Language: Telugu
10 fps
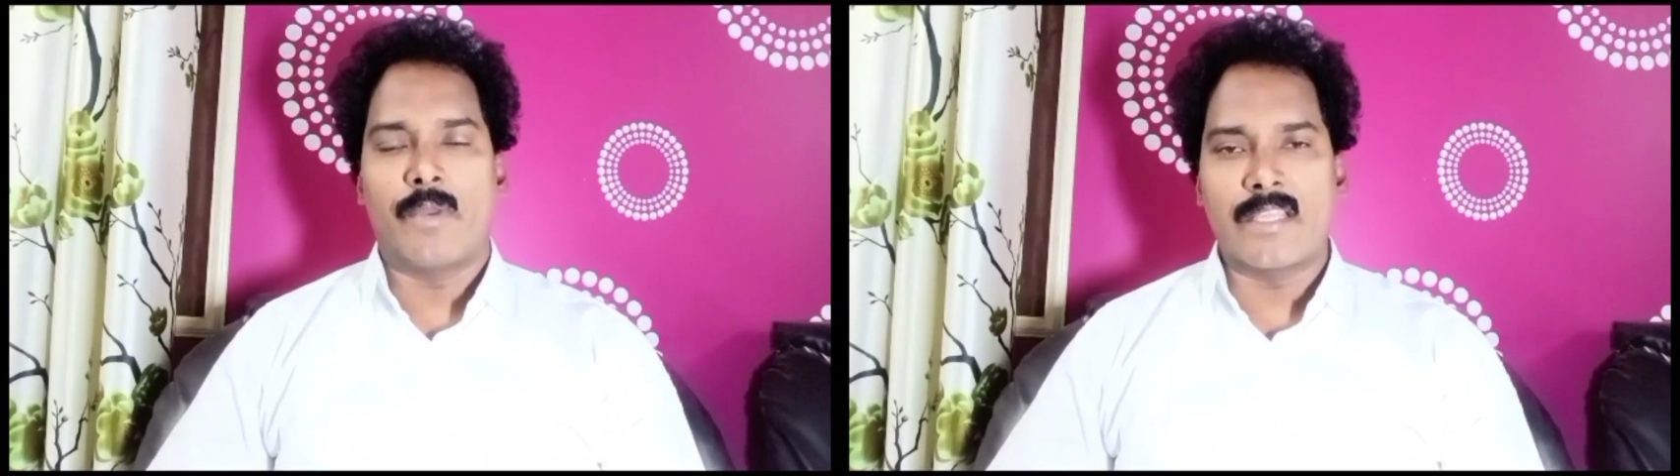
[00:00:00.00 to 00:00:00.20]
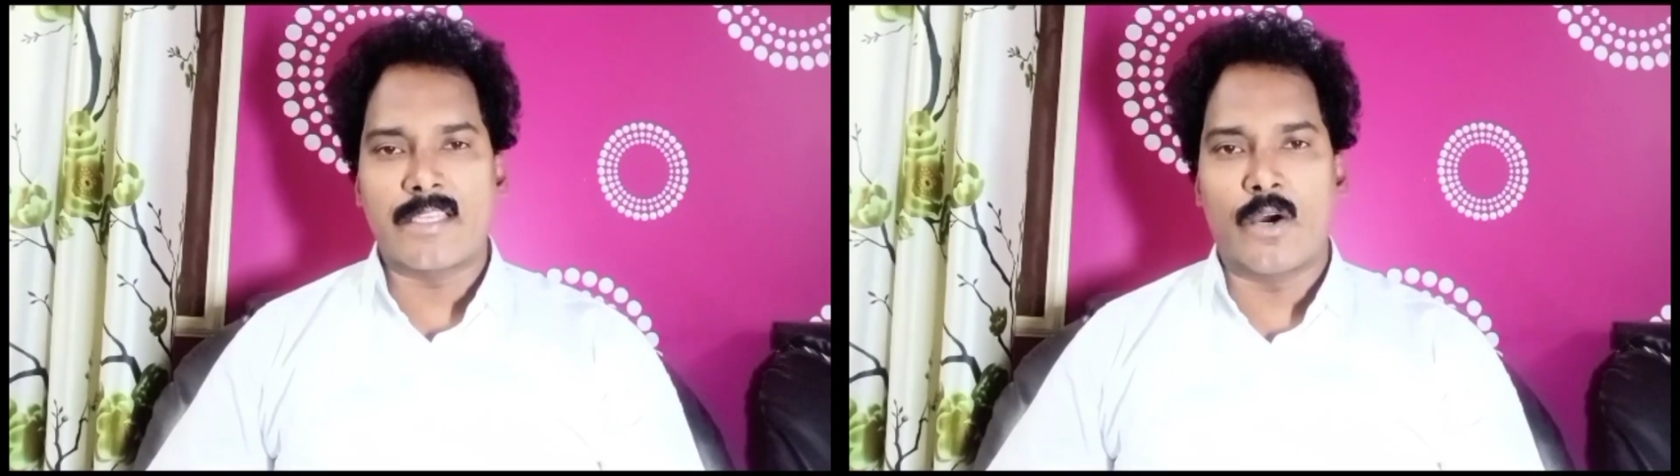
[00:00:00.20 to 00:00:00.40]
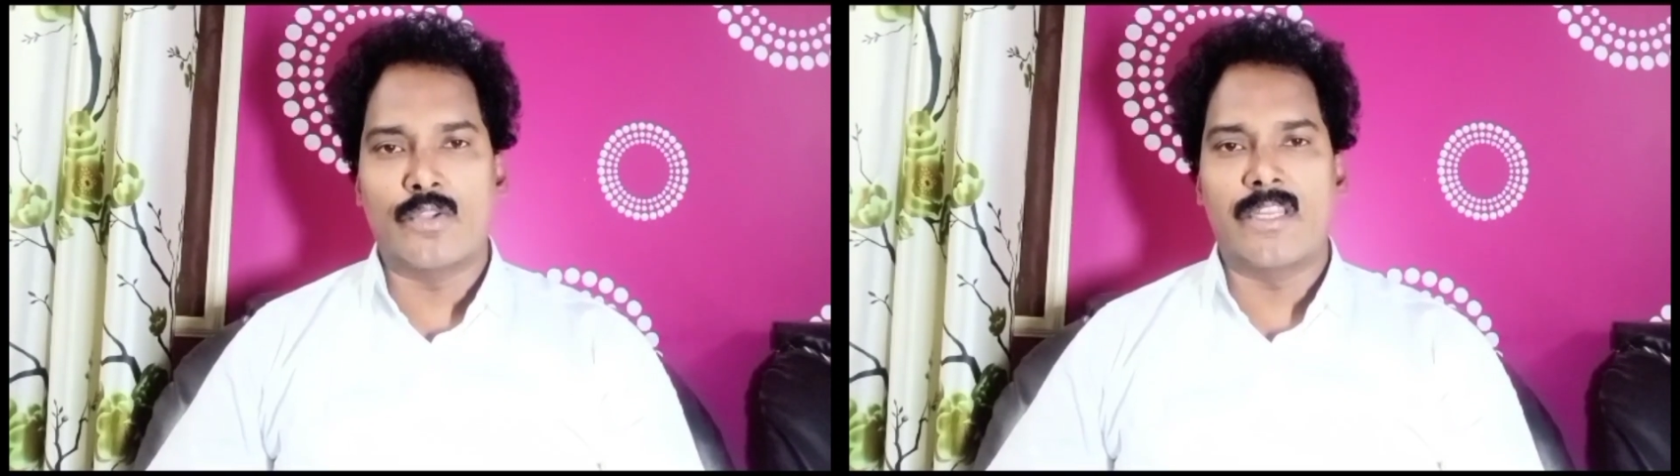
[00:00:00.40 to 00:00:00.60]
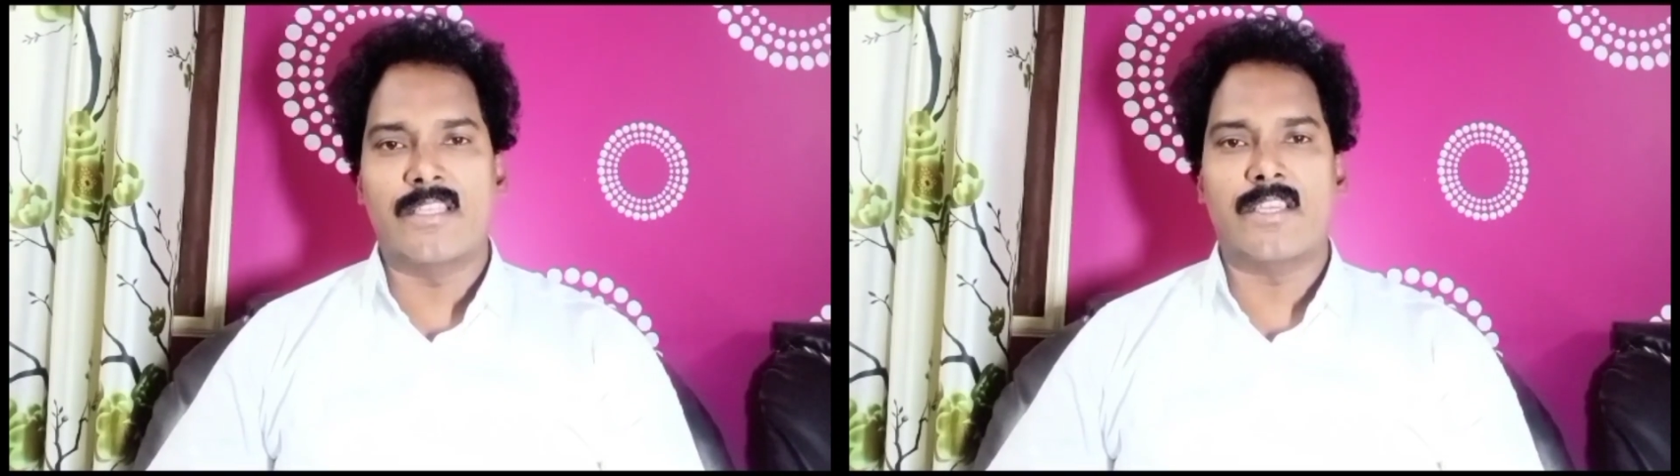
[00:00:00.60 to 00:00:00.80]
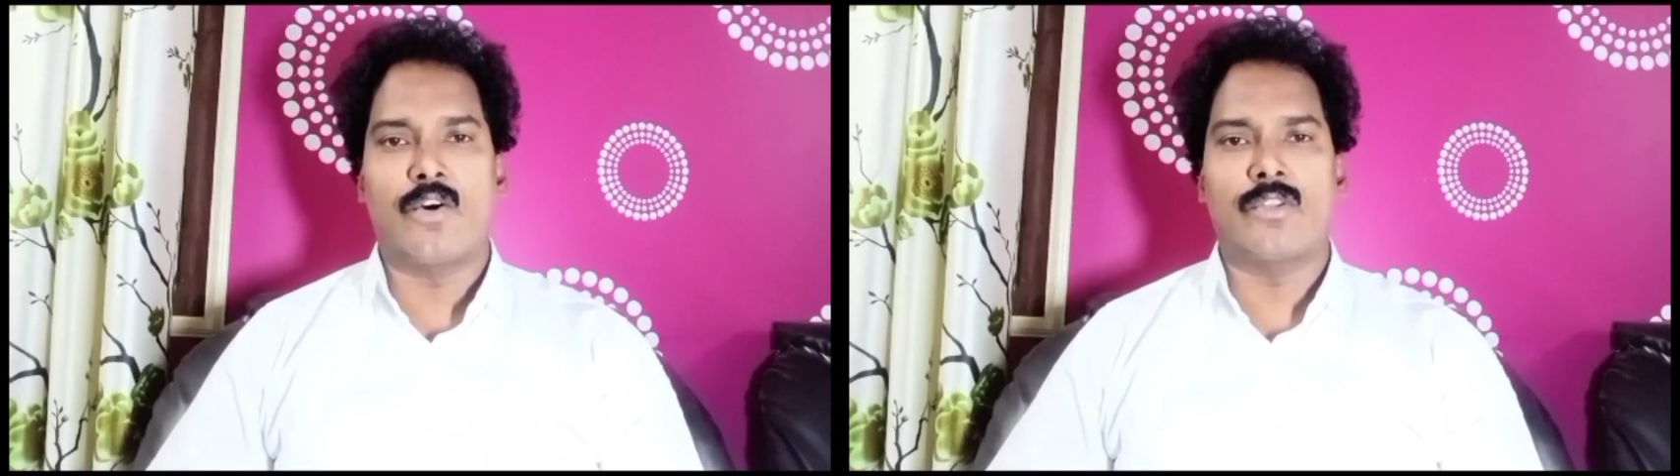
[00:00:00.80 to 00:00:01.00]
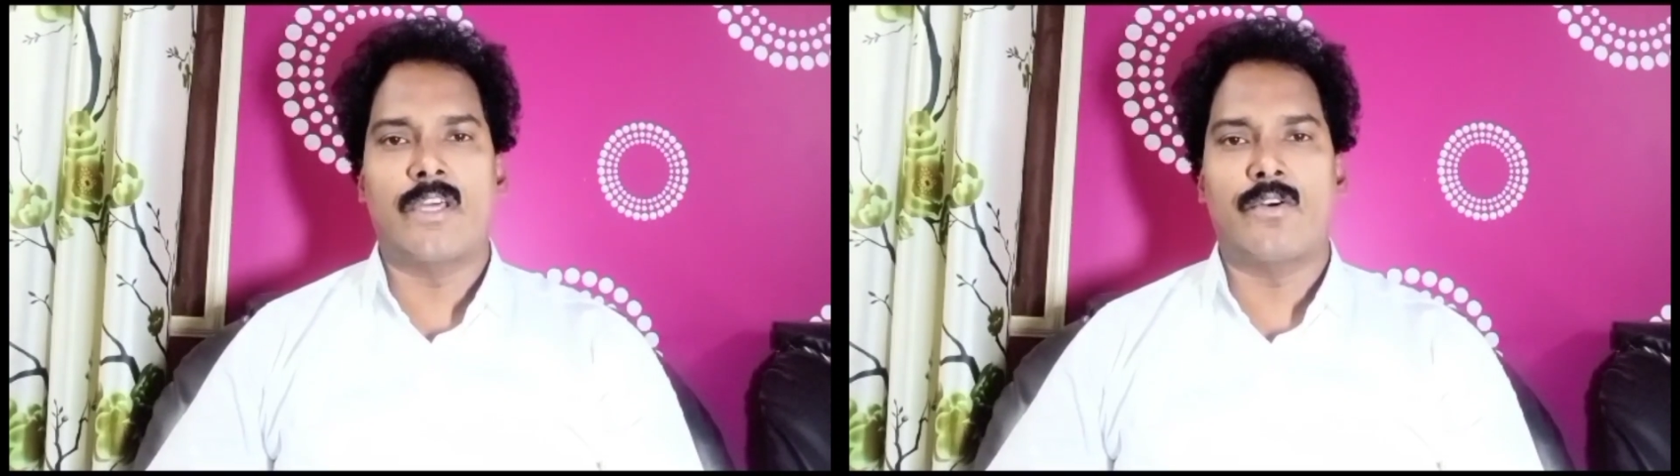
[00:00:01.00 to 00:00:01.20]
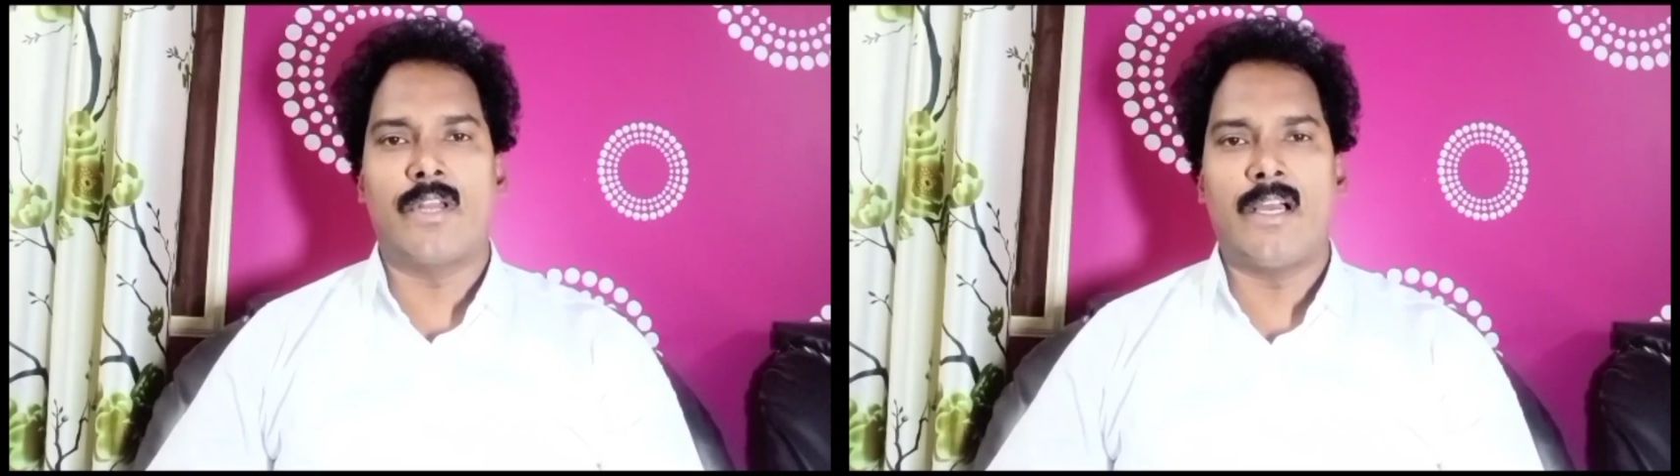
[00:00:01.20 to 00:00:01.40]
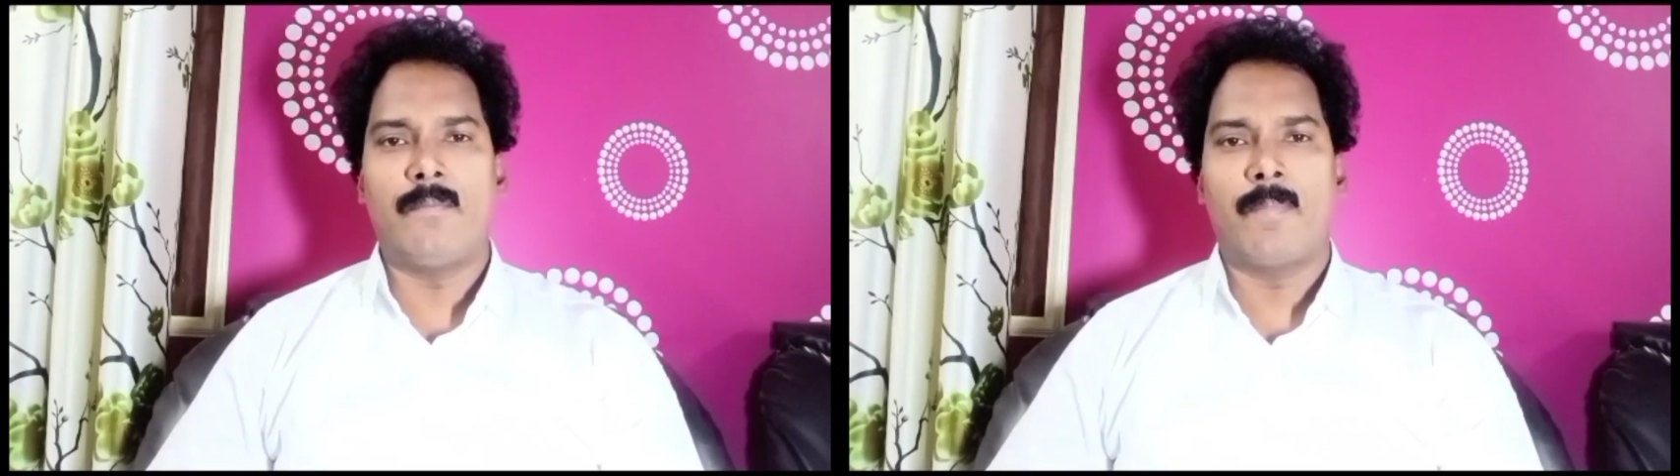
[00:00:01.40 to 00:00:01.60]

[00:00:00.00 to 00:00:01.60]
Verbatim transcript: ప్రి సహోదరి సహోదరుడా